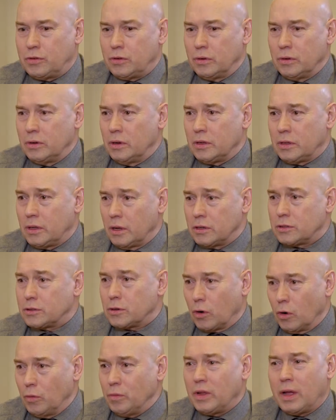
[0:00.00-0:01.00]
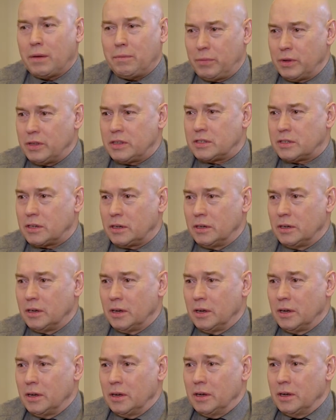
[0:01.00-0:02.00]
и все. Это скромные амбиции.
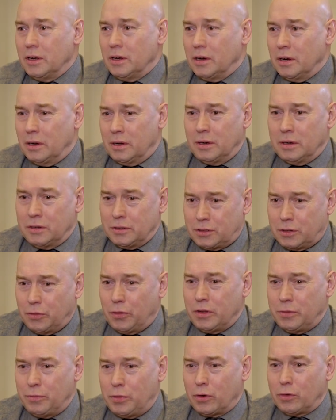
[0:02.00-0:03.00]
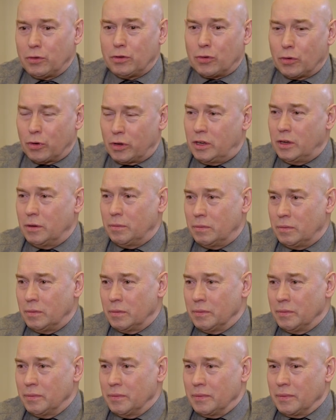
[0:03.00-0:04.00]
Э, сегодня берут
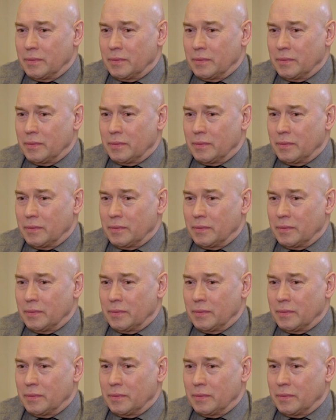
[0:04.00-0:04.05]
другим.